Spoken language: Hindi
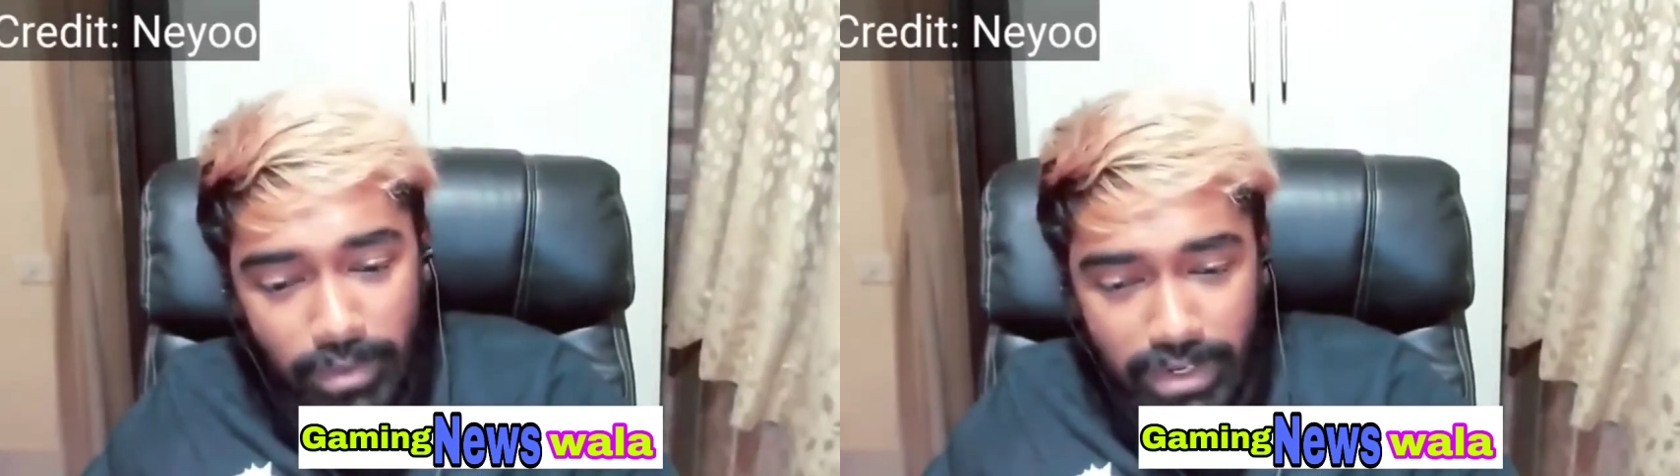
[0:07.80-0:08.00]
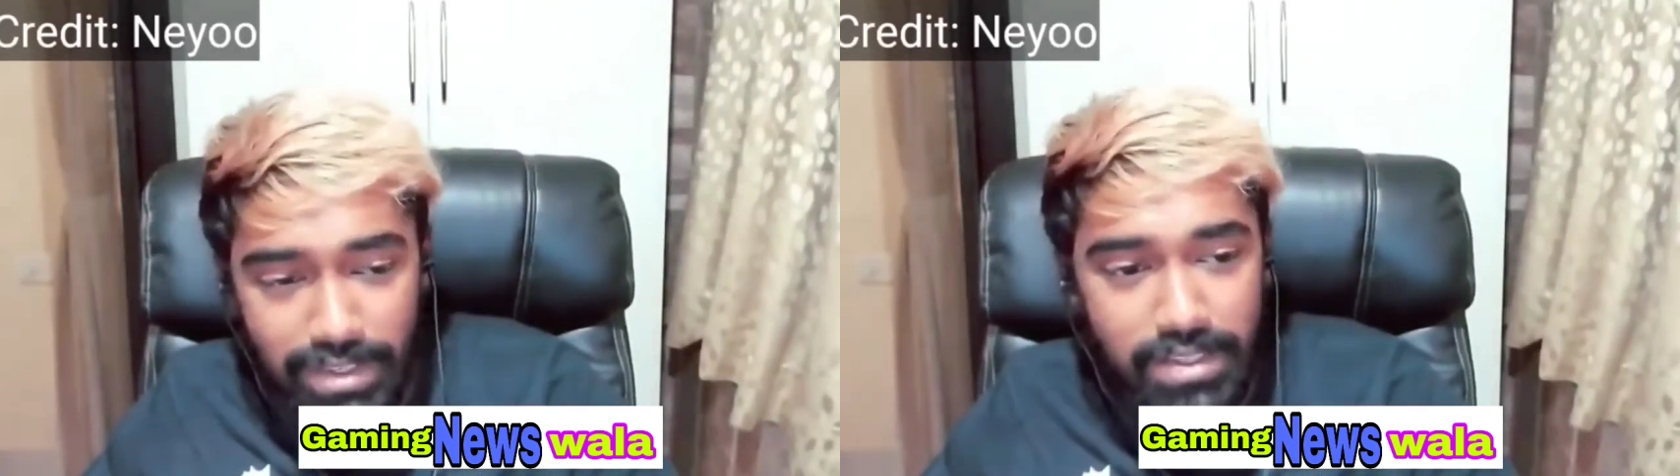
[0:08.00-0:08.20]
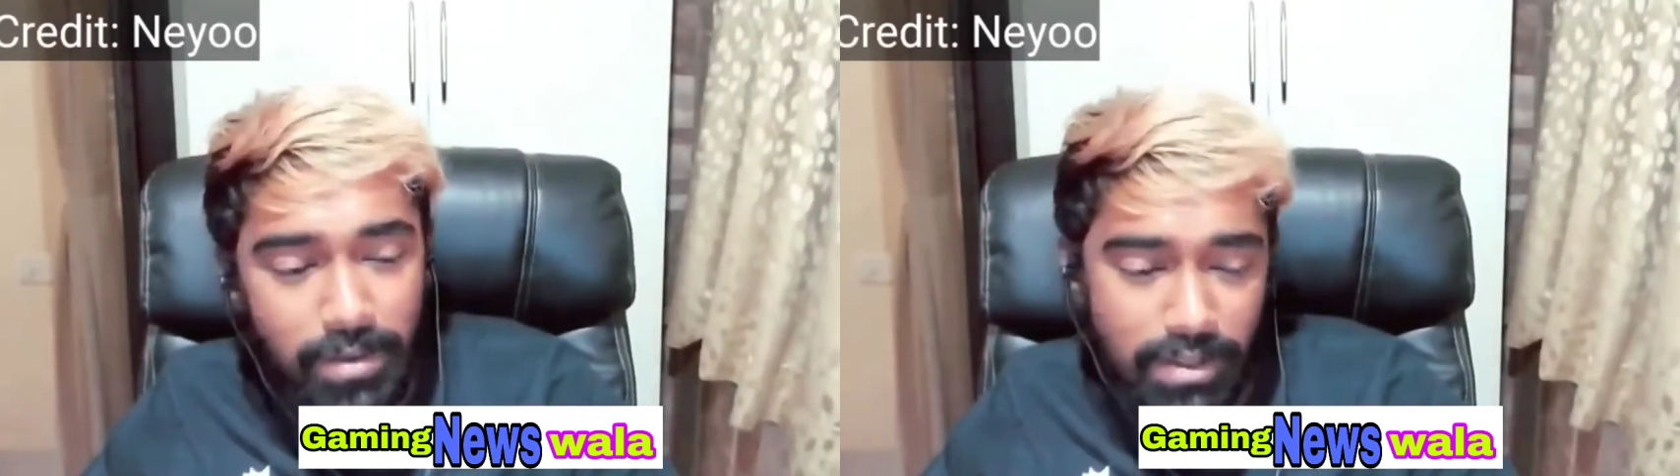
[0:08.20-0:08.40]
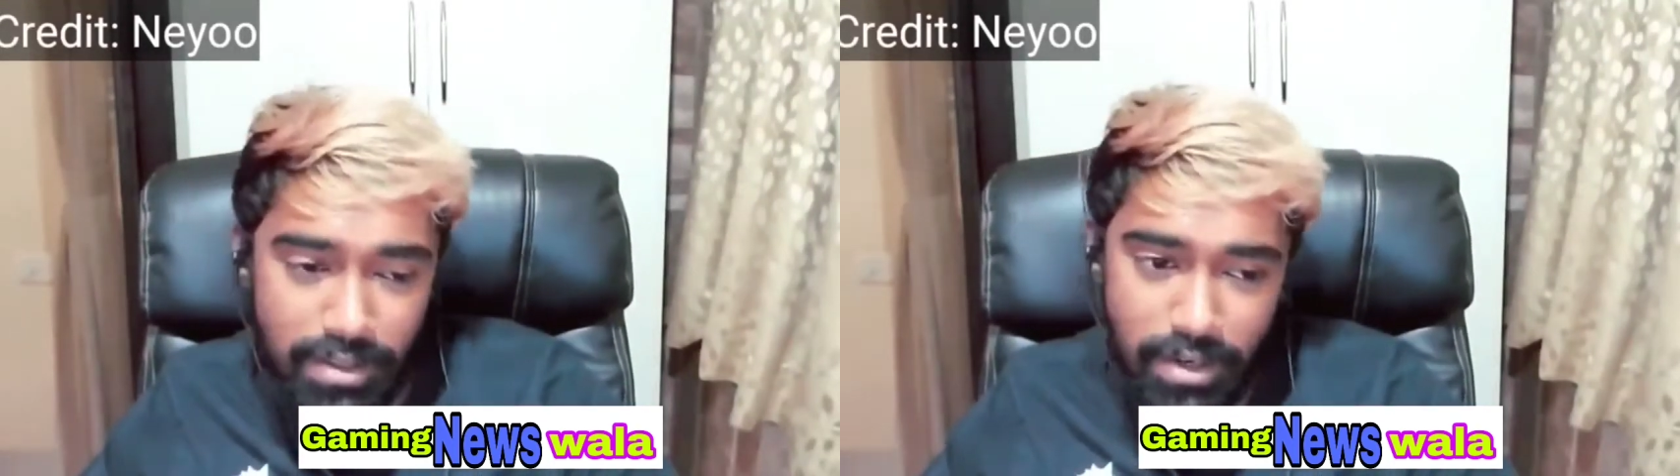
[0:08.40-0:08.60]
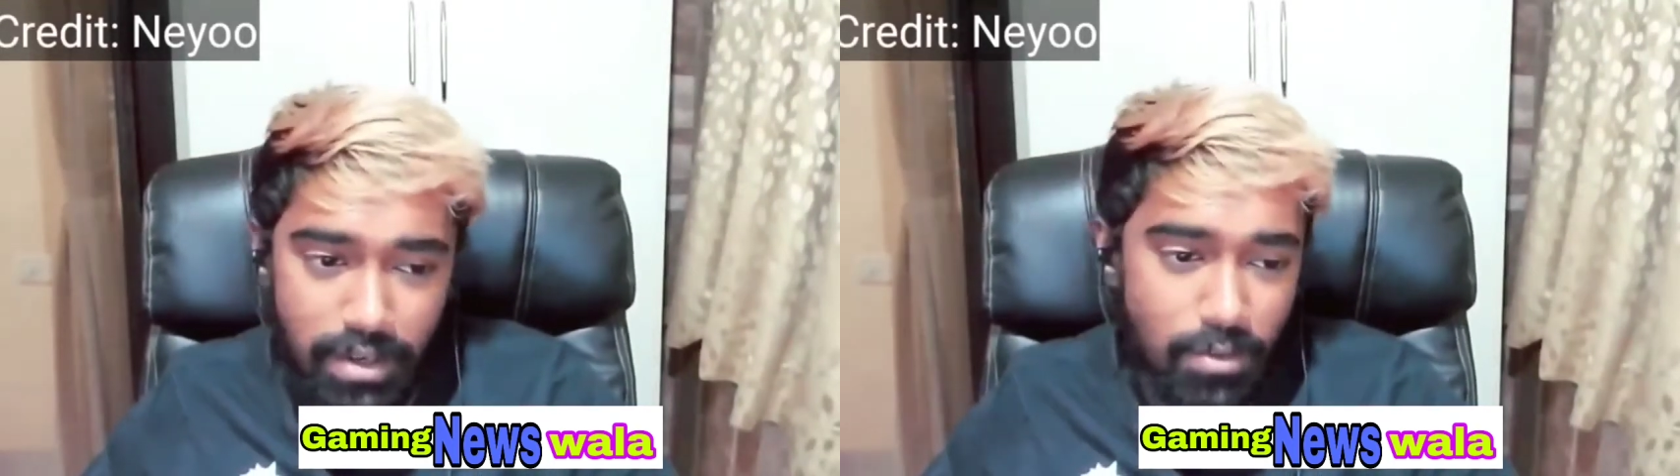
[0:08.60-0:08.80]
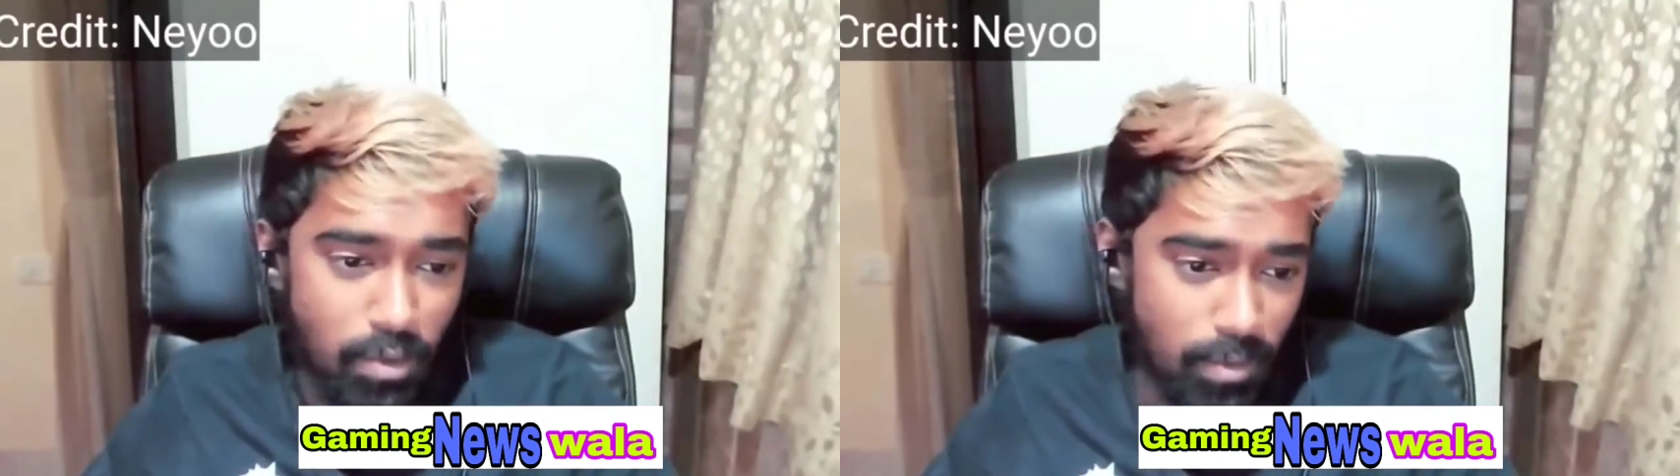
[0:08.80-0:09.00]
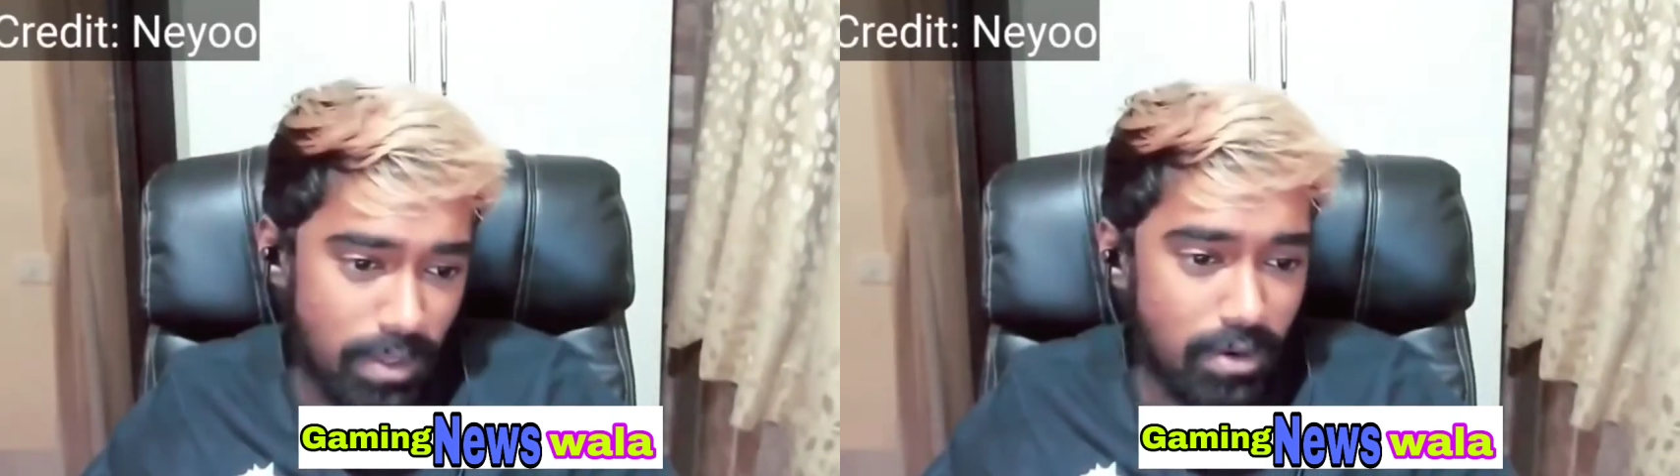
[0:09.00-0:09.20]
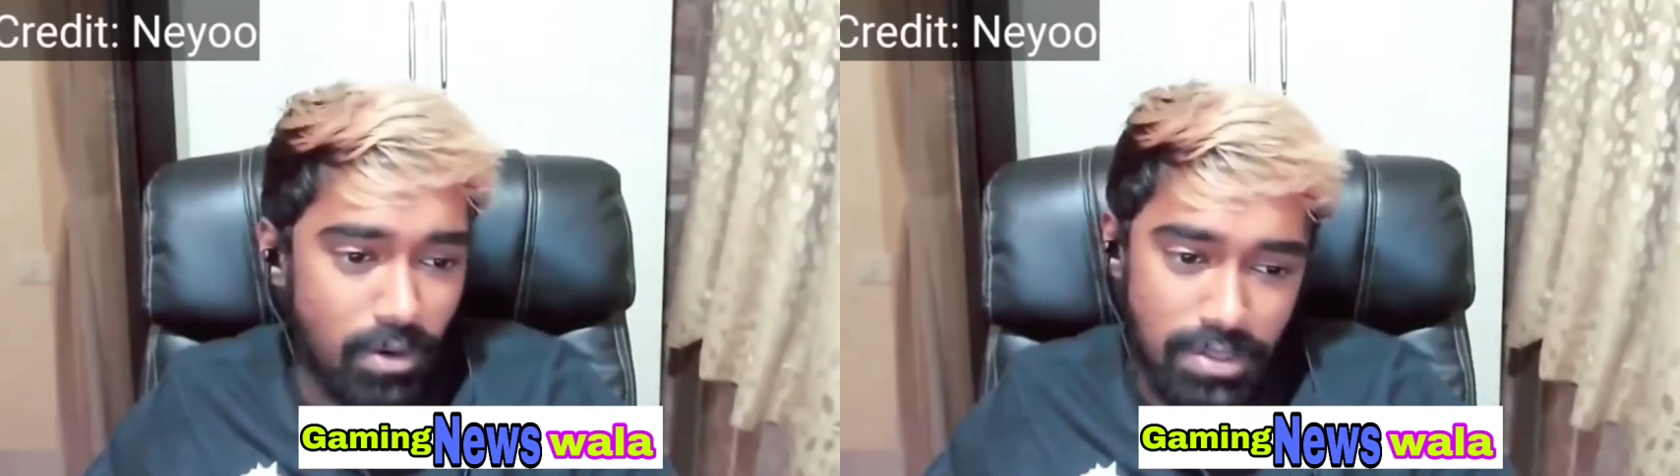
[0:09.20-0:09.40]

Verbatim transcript: अपन किसकी बात कर रहे हैं तुमको पता है